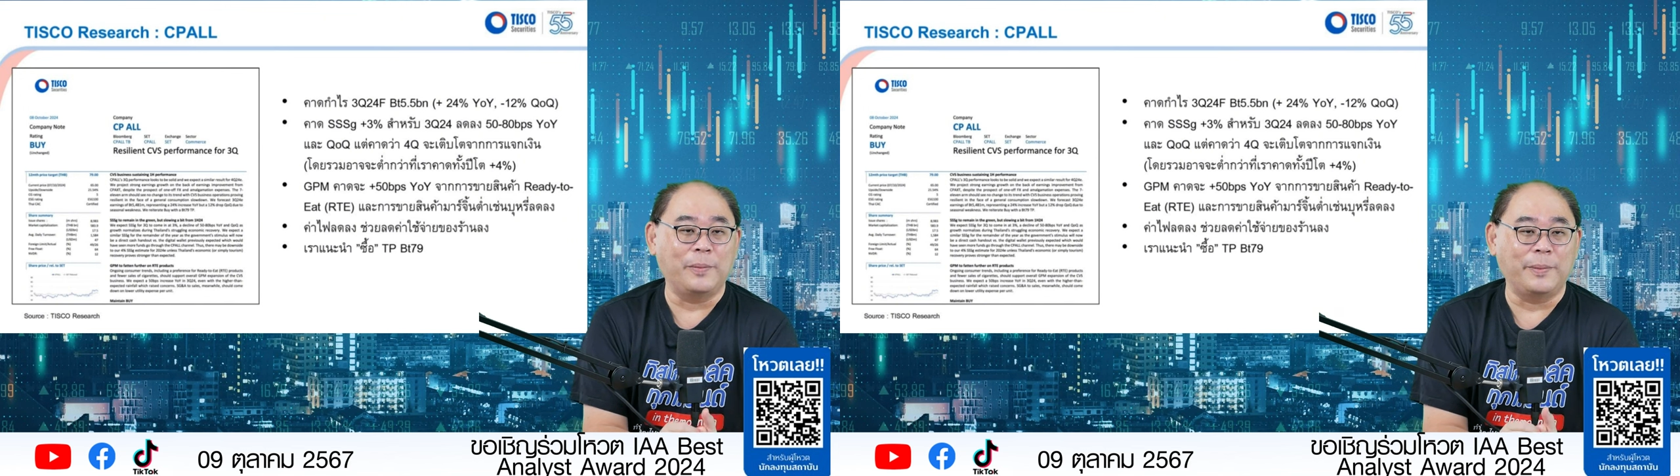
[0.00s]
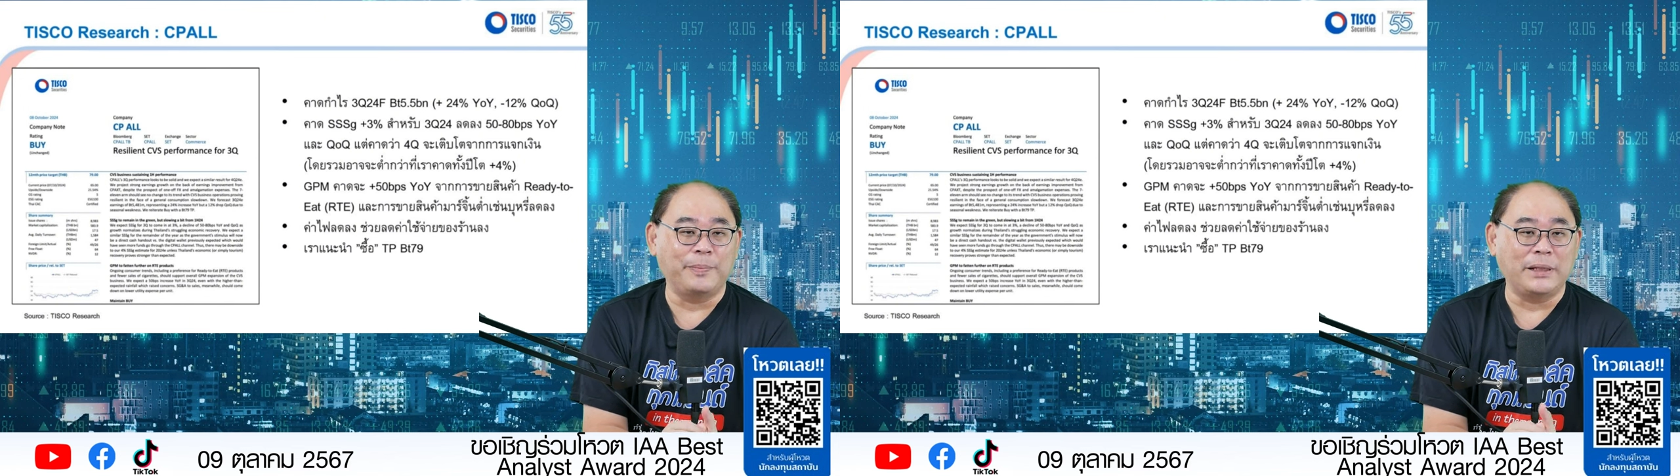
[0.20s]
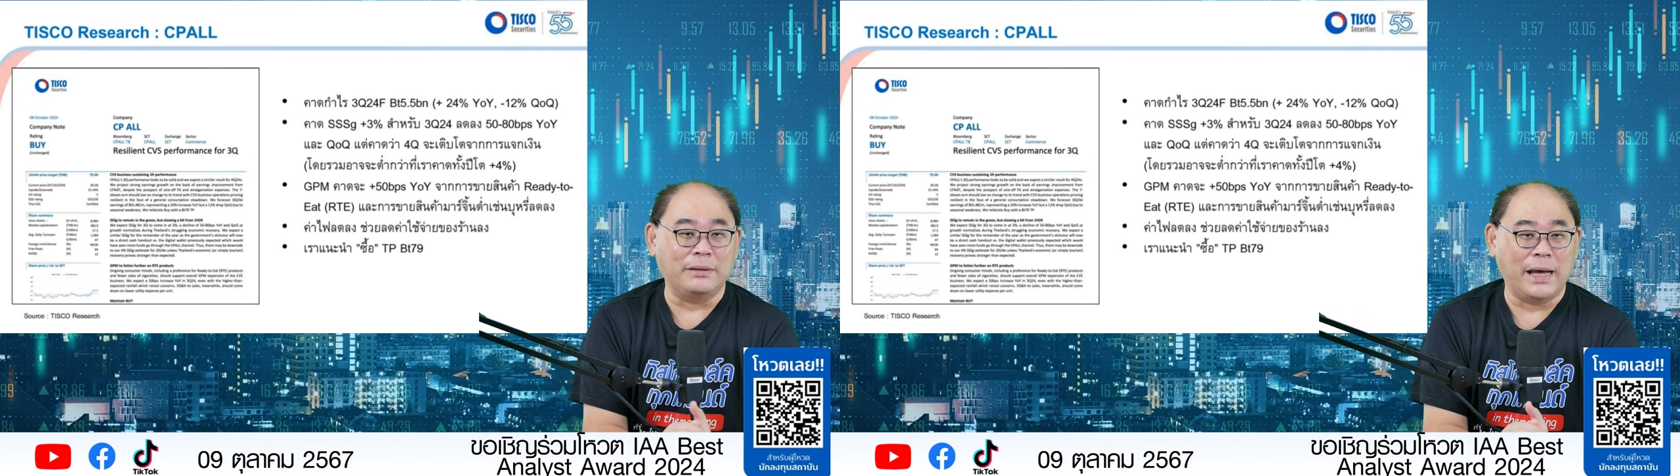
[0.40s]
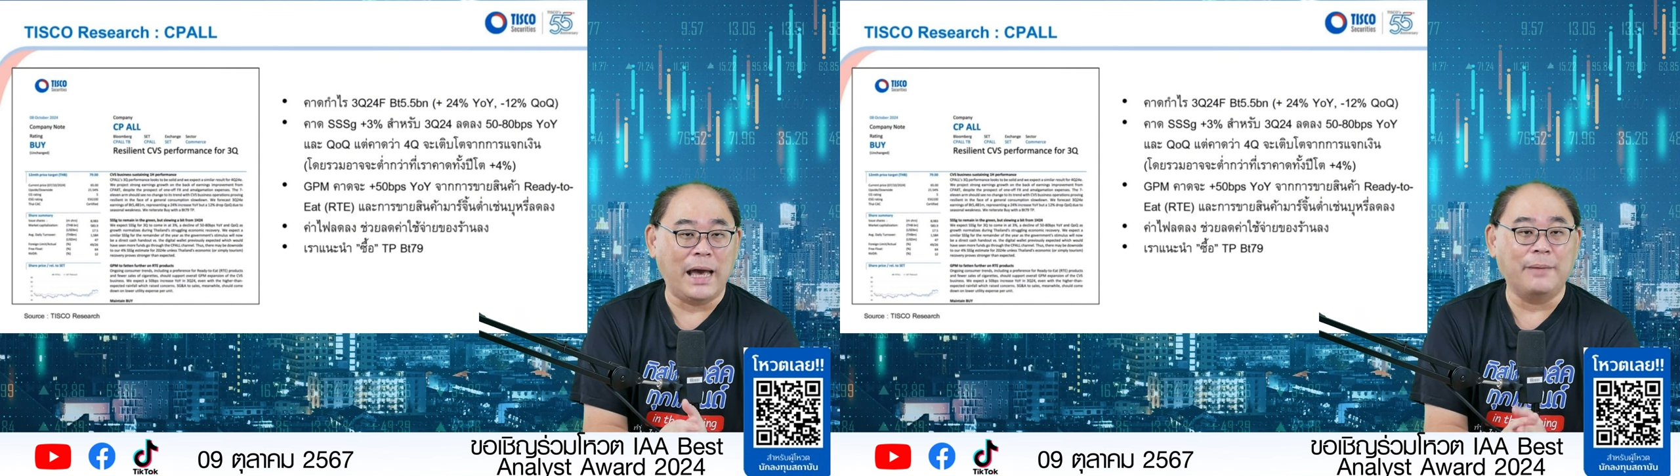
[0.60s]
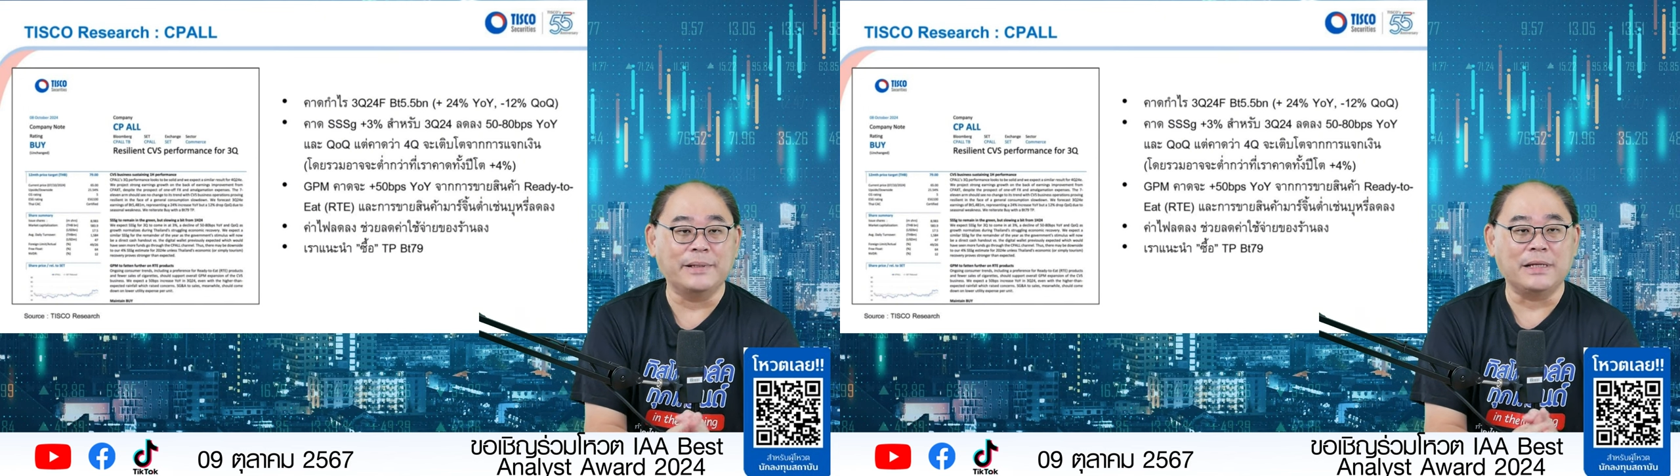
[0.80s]
มันไปถึง
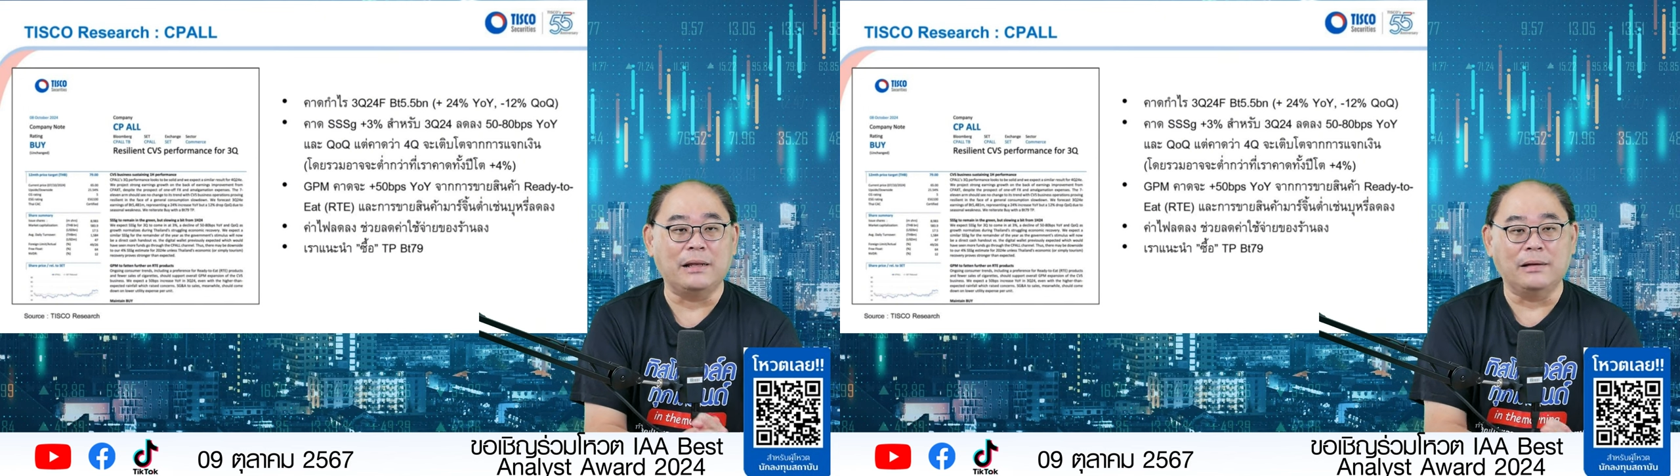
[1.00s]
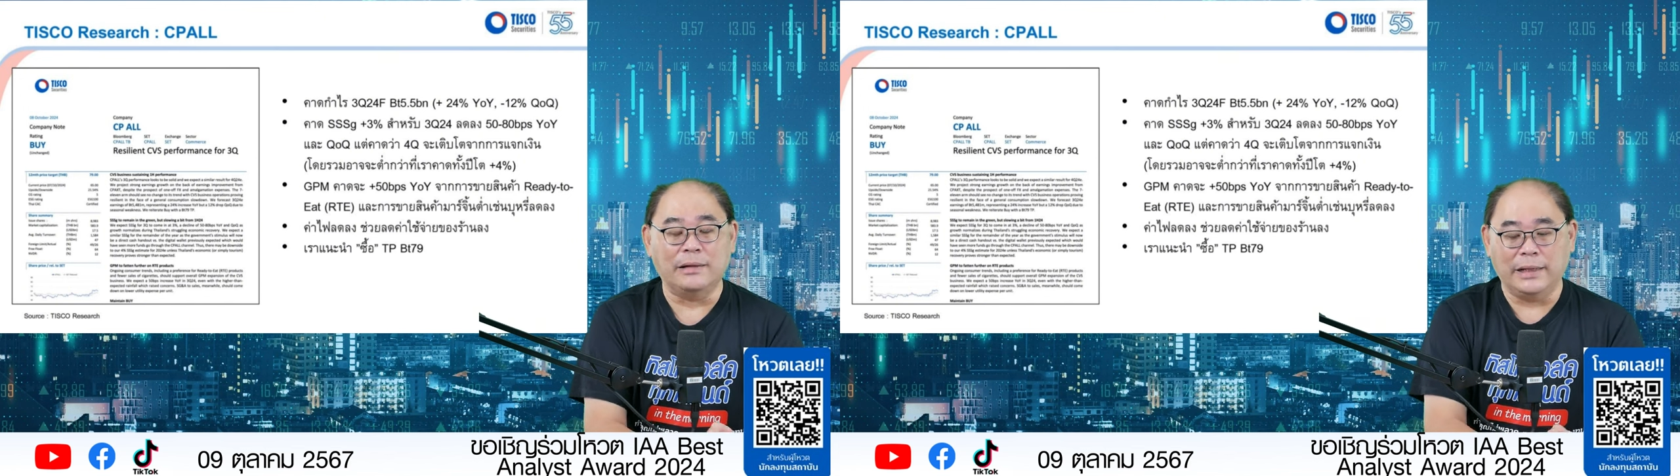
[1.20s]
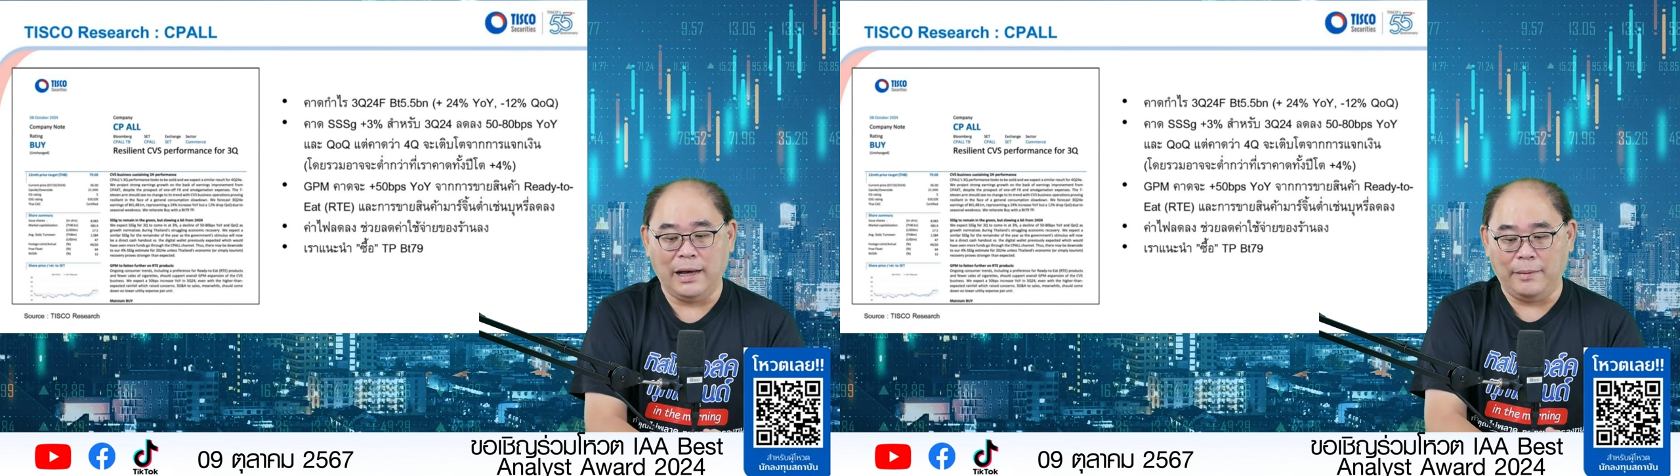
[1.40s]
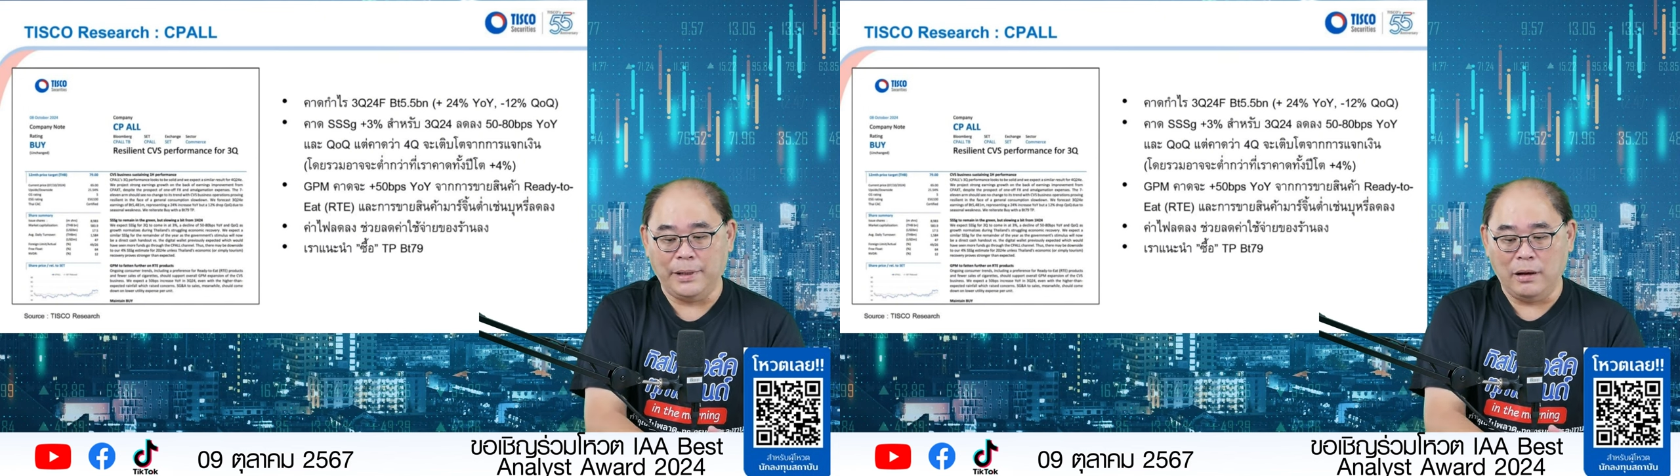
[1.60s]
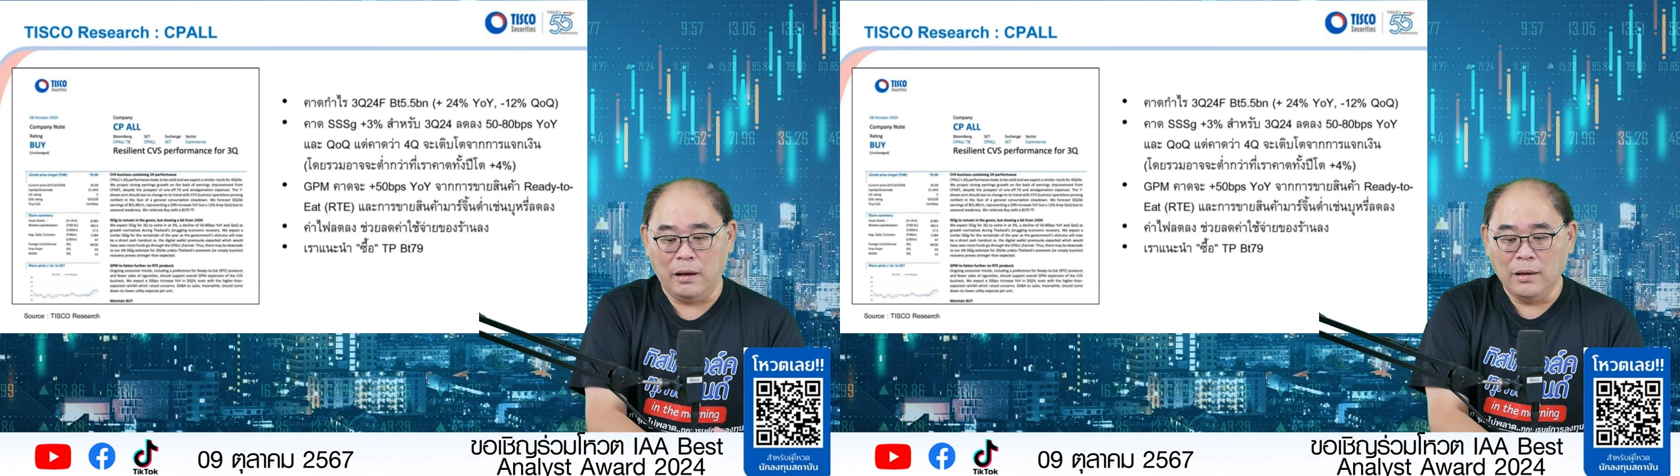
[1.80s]
5%เลยนะครับ
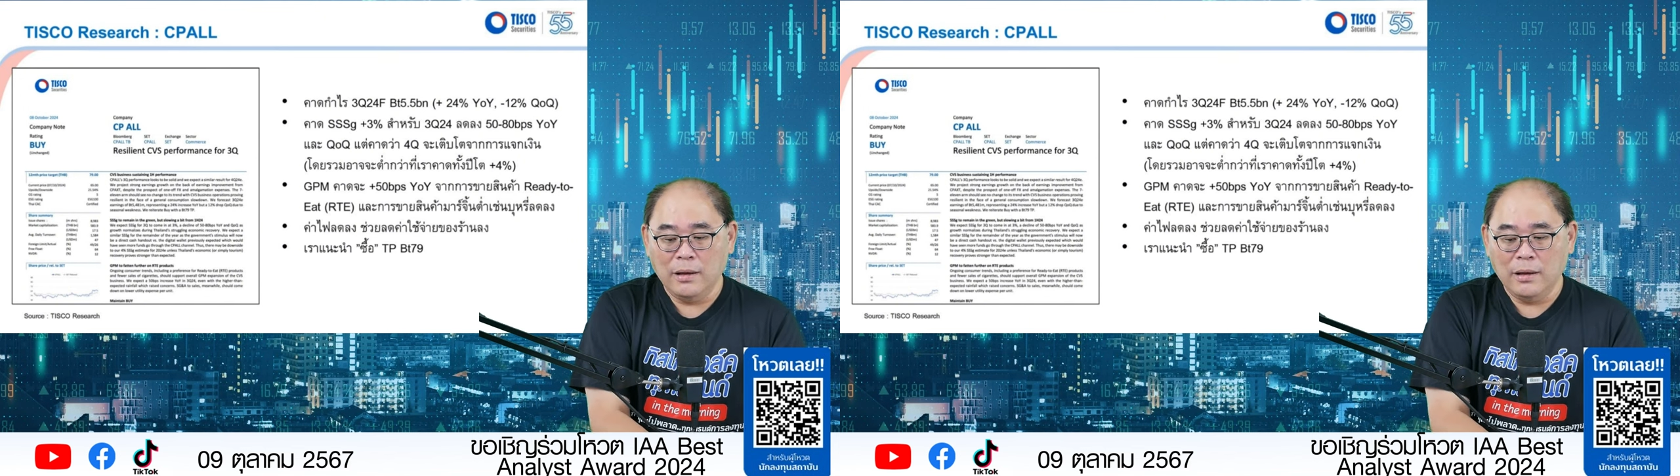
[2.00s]
นี่ก็